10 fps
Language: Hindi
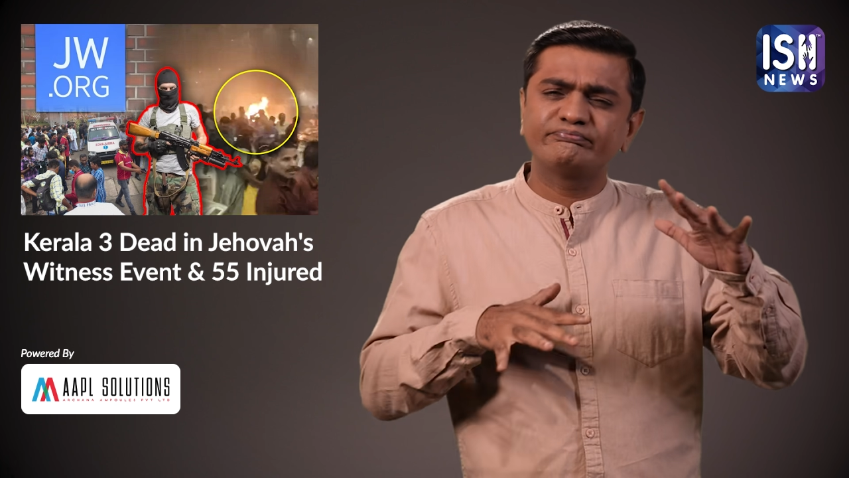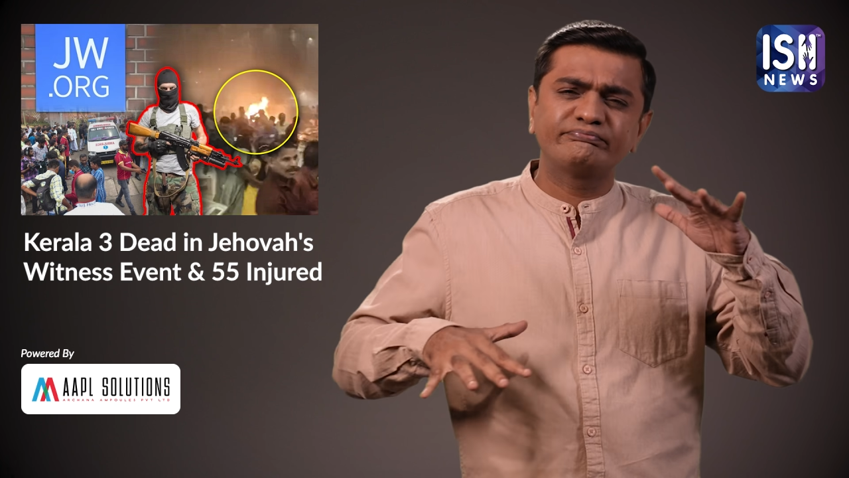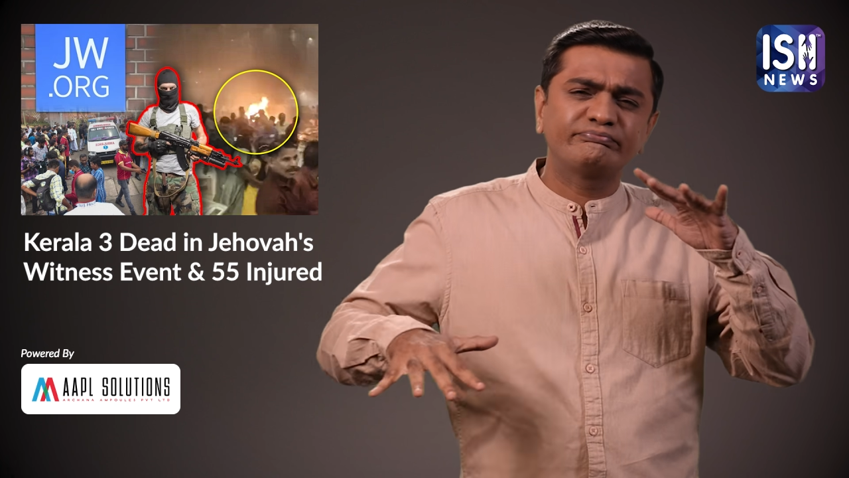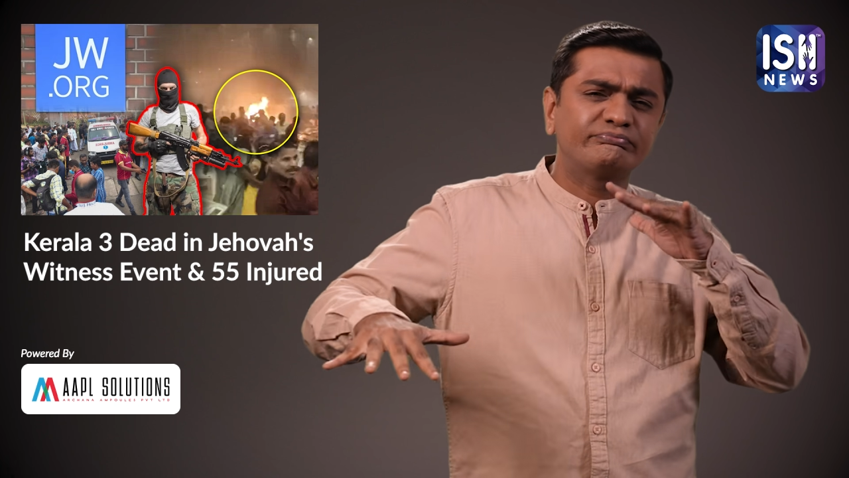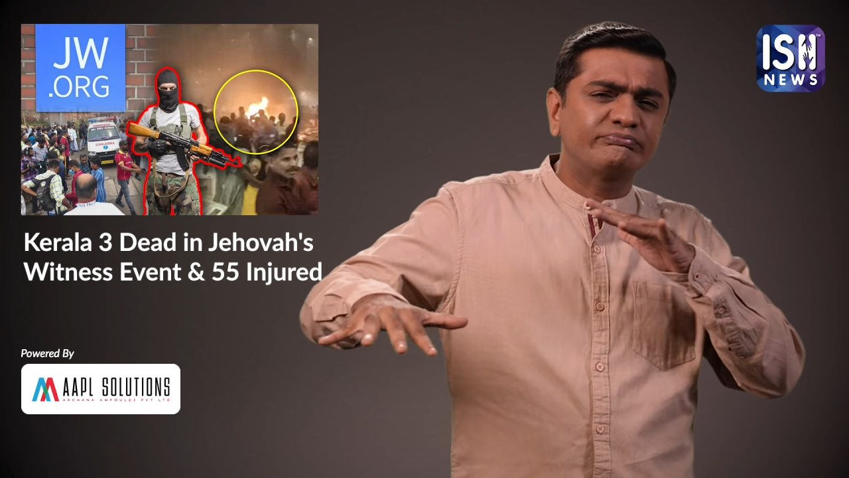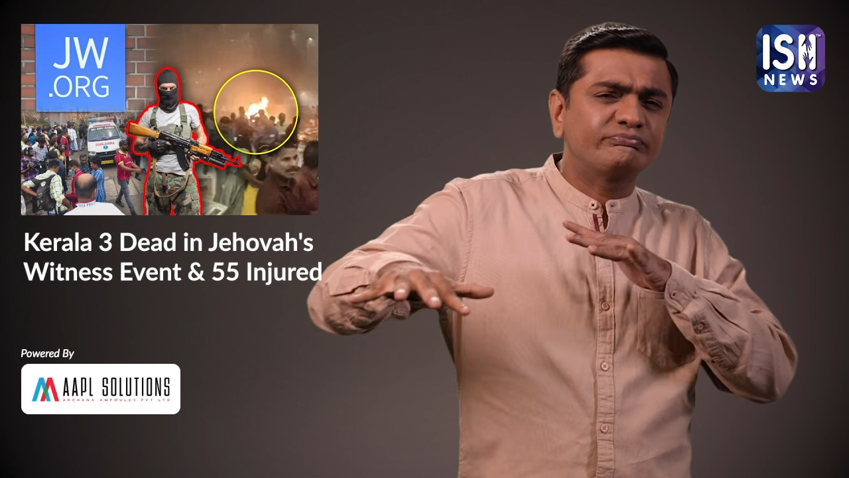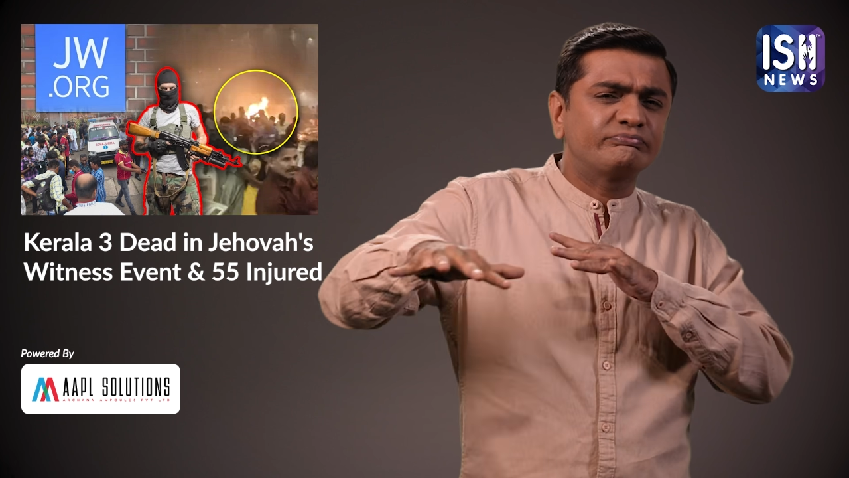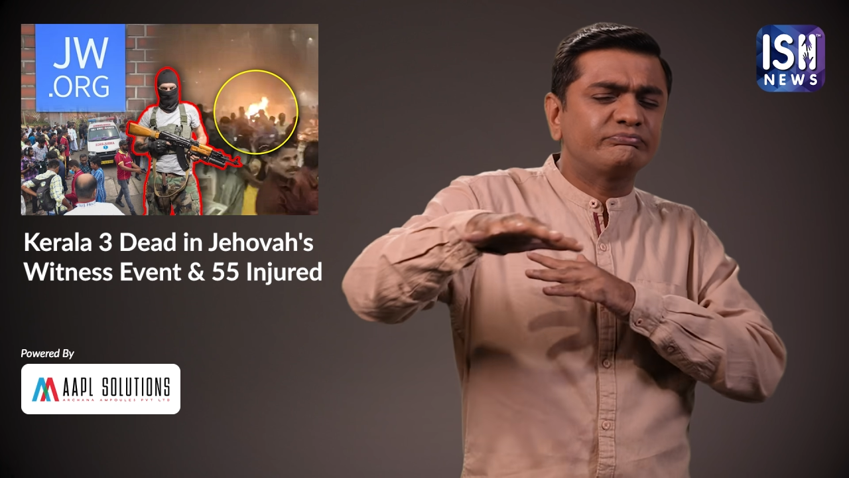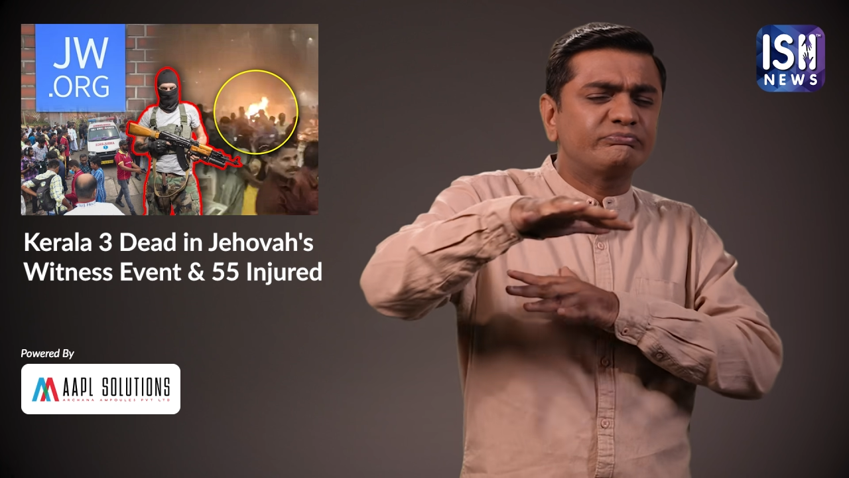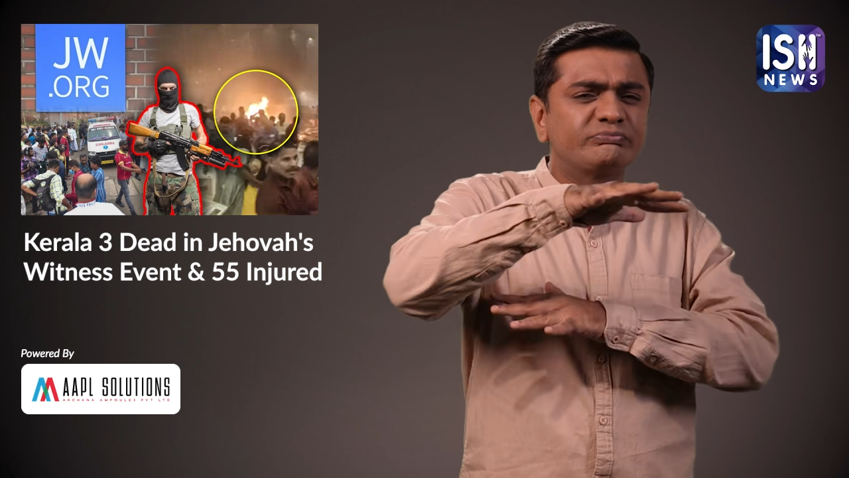ओर
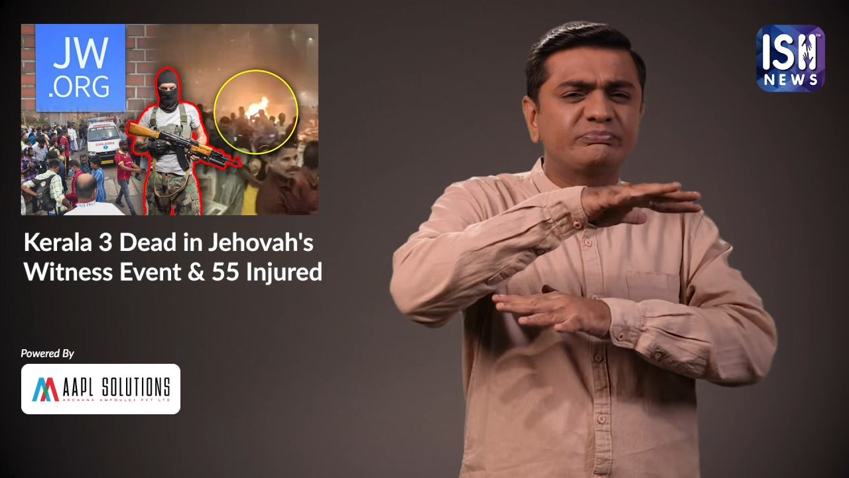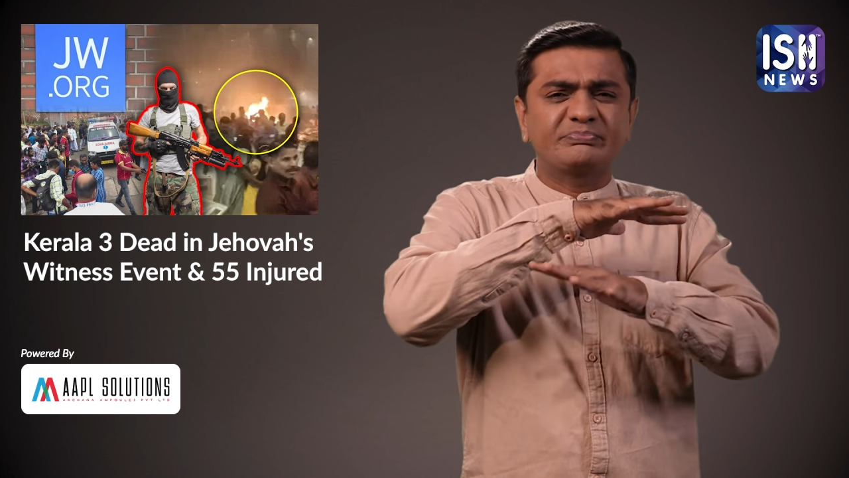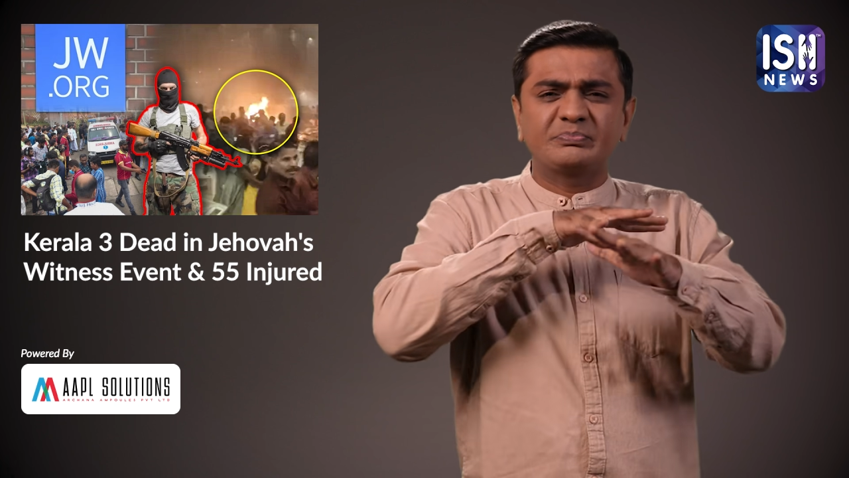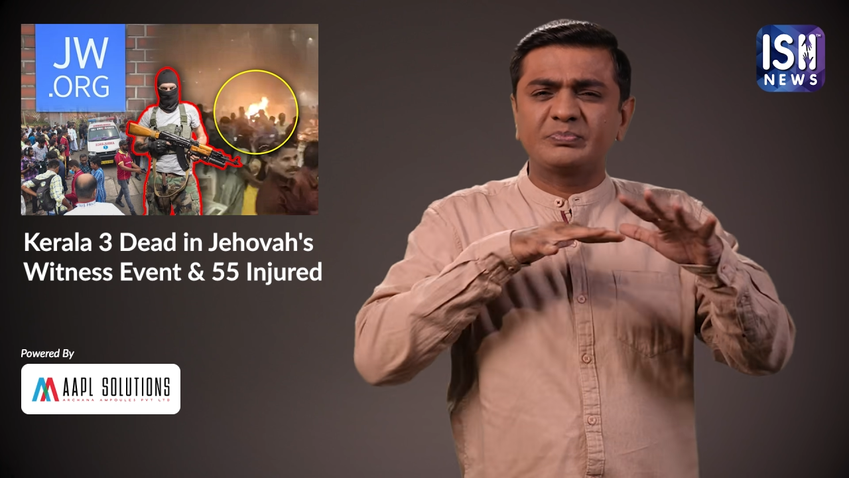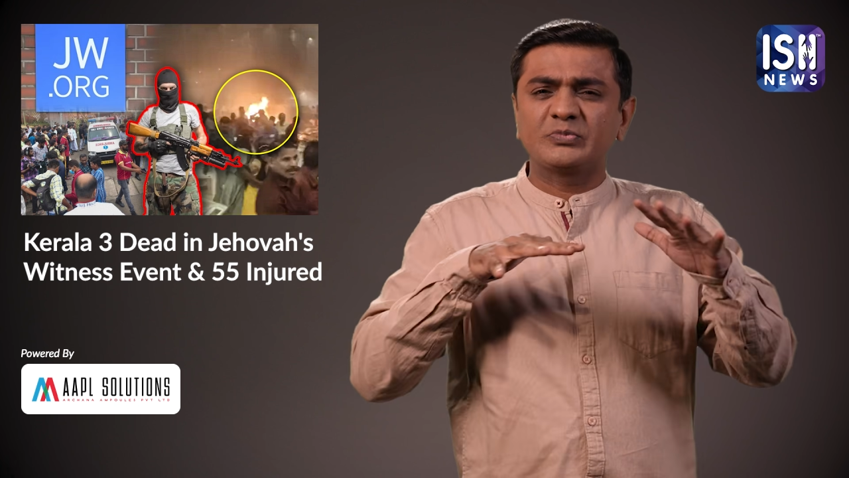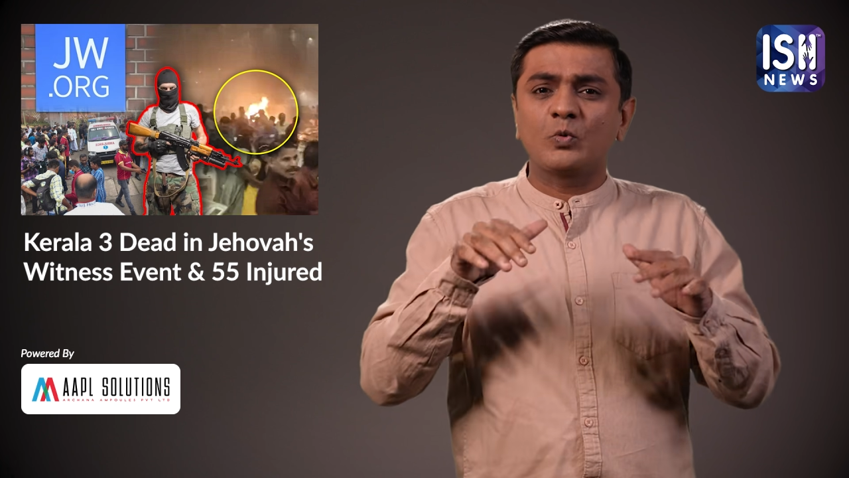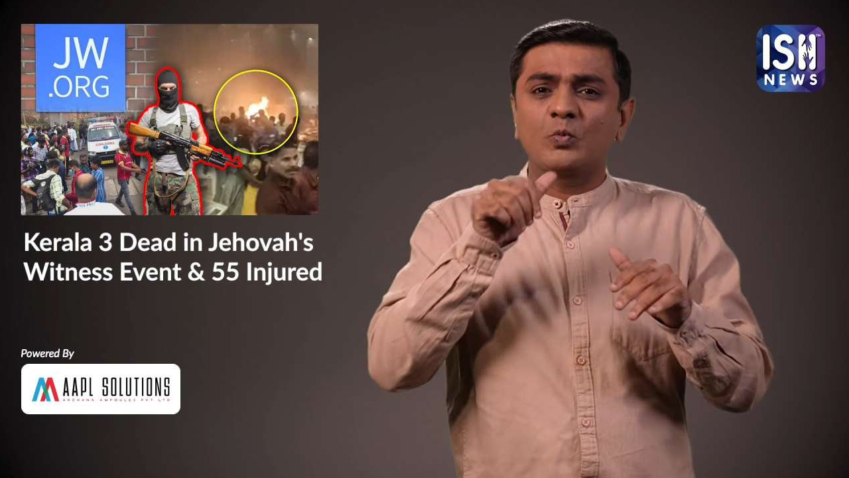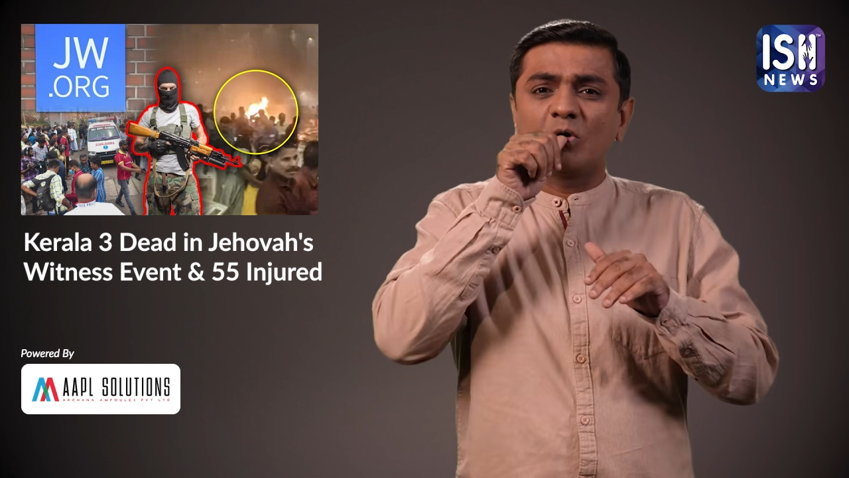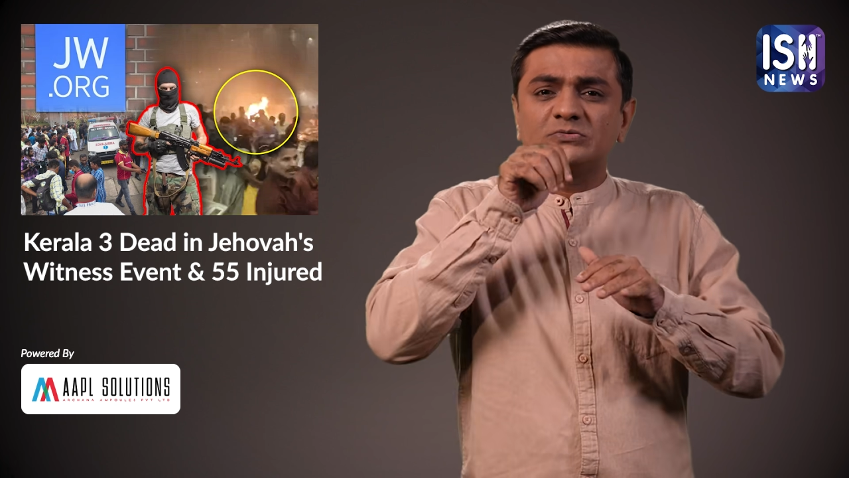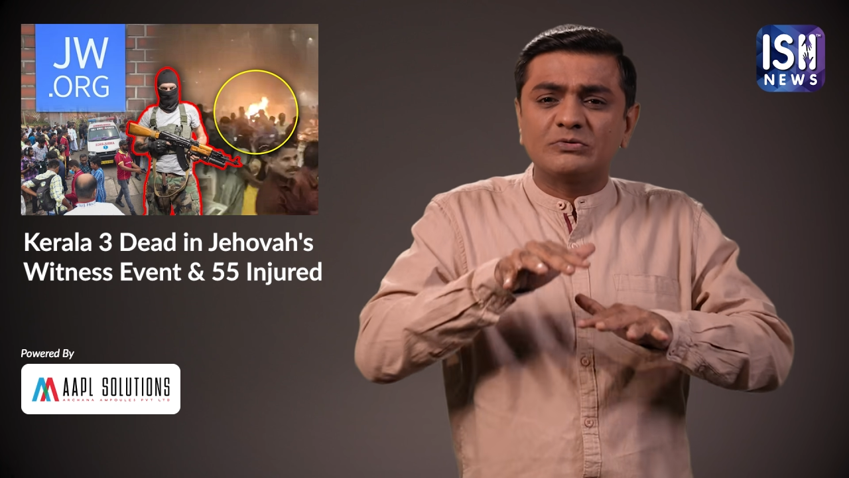विनाशकारी आग और
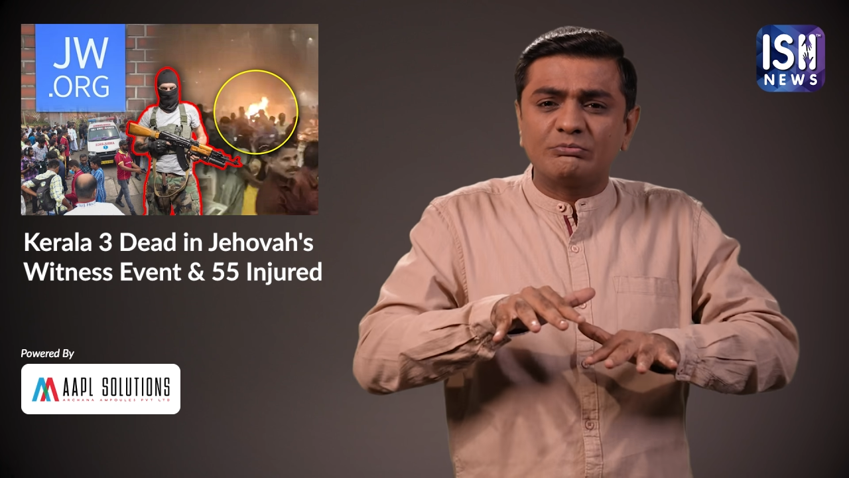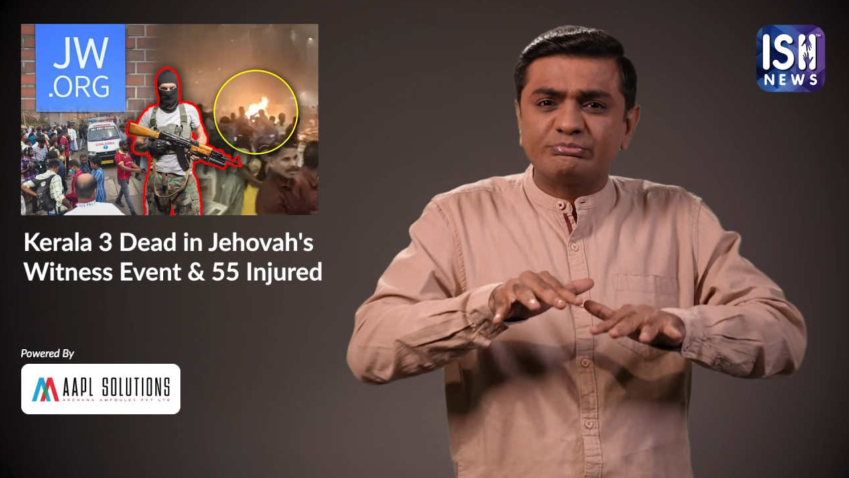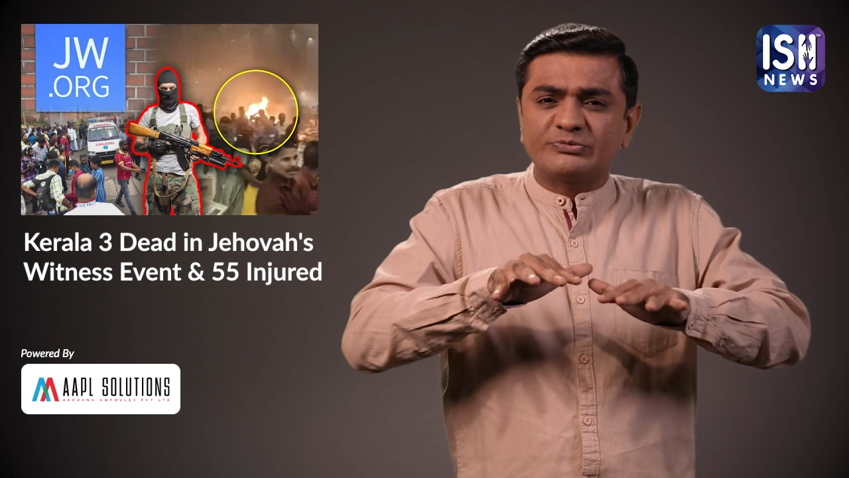अराजकता